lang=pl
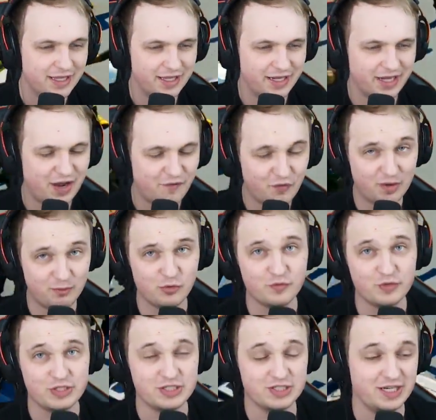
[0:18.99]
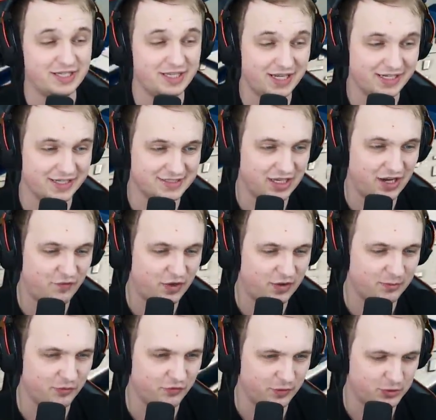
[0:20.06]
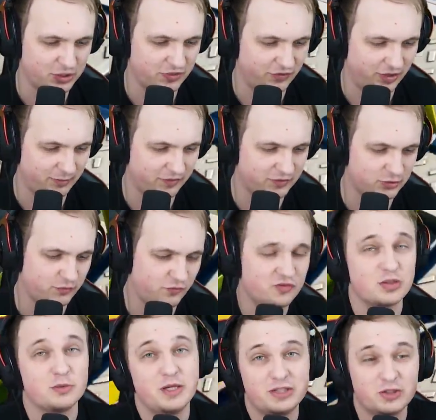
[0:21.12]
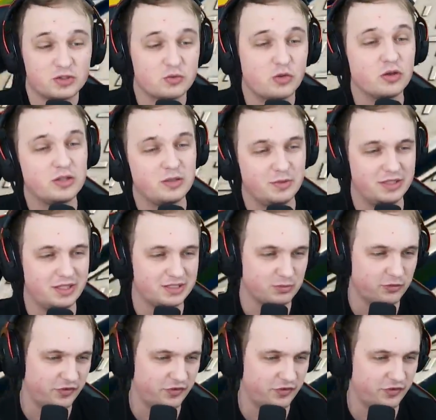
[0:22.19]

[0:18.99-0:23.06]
Rafa mówi dzisiaj, tak jest, Rafa mówi przed wami, w sumie to złoty mi das